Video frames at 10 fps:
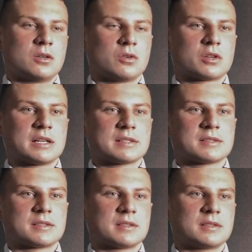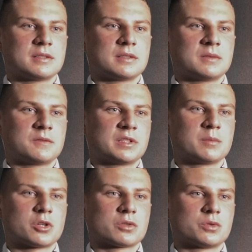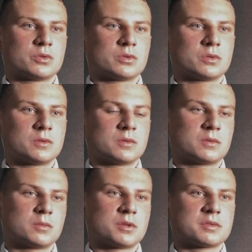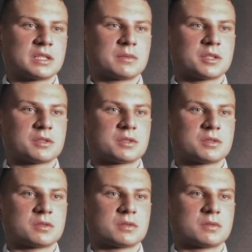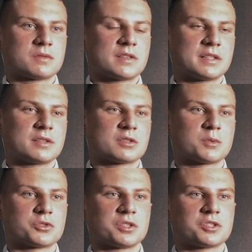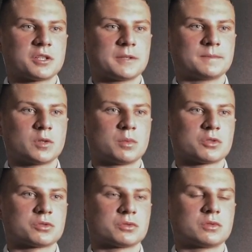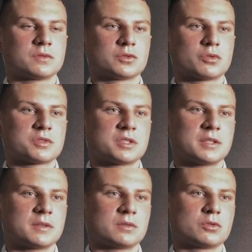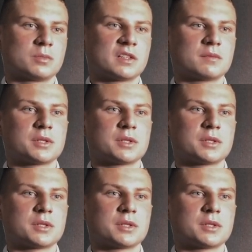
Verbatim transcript: Oraz e, w tym roku, moim zdaniem też fajne rozpoczęcie obozu w Turcji, dublet w